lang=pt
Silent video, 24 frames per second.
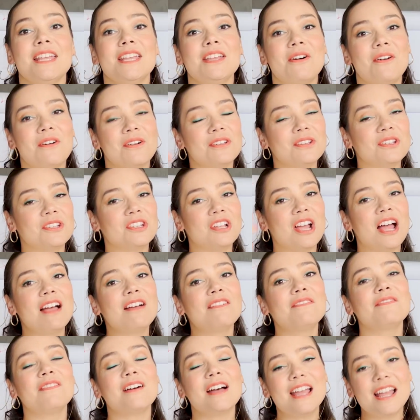E ó, já
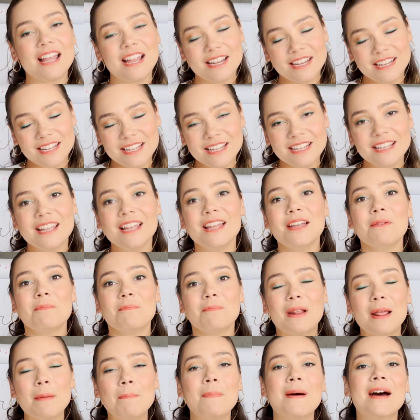vai ali
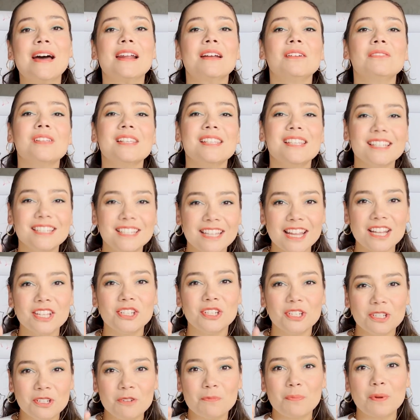preparando esse
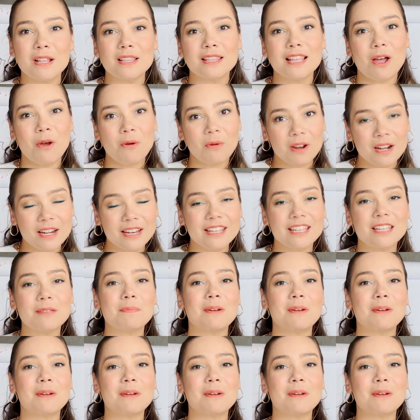dedinho para dar um clique,